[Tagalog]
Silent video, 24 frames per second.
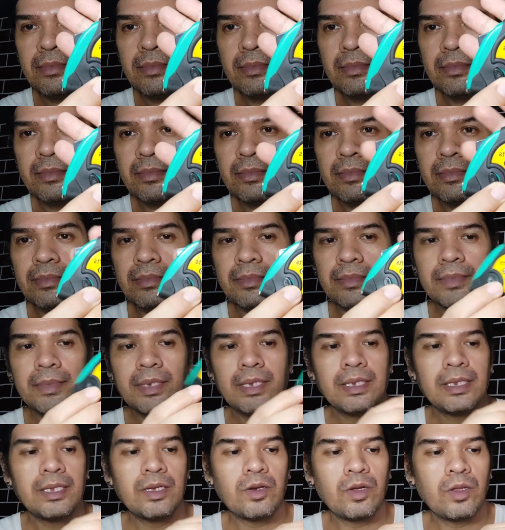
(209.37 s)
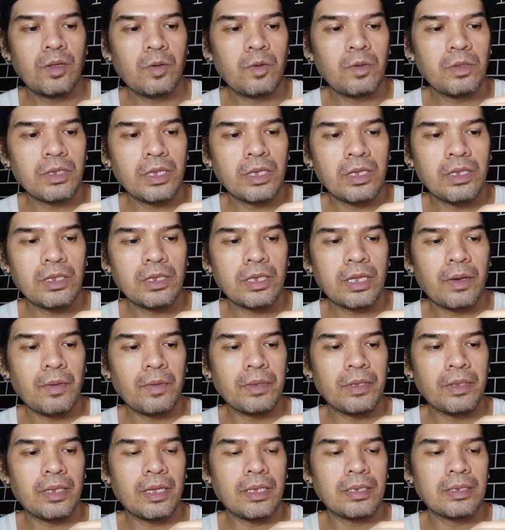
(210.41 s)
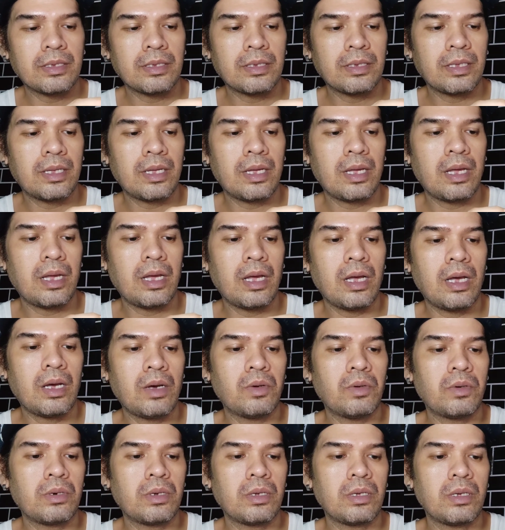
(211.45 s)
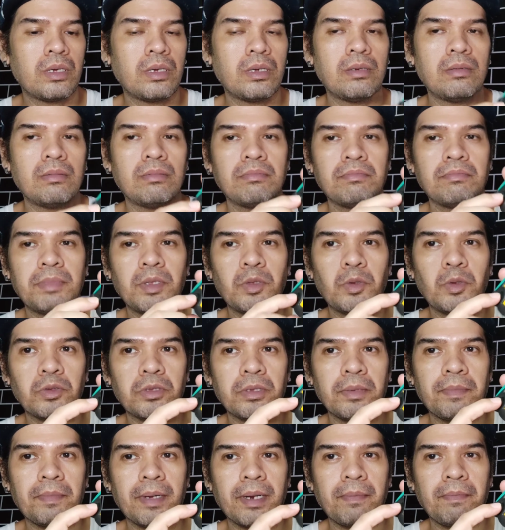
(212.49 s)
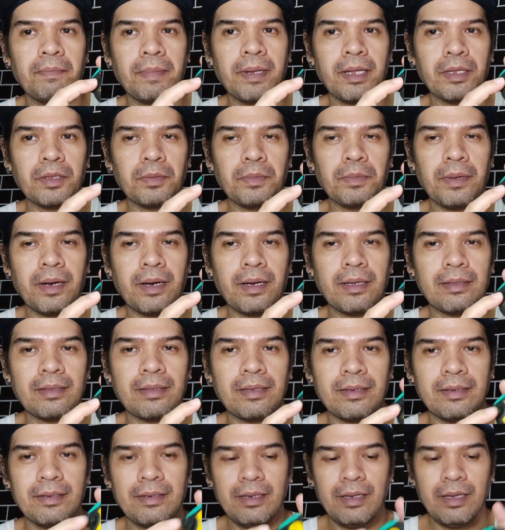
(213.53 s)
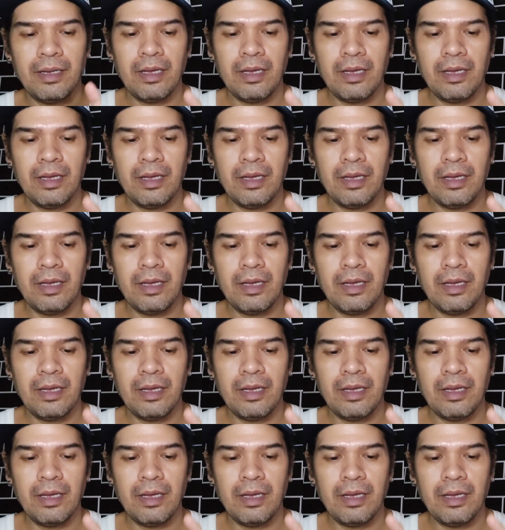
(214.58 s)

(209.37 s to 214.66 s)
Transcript: Hmm. ko lang kung anong tawag das. Ah, okay. Pindutan pa rin pala ito mga kating.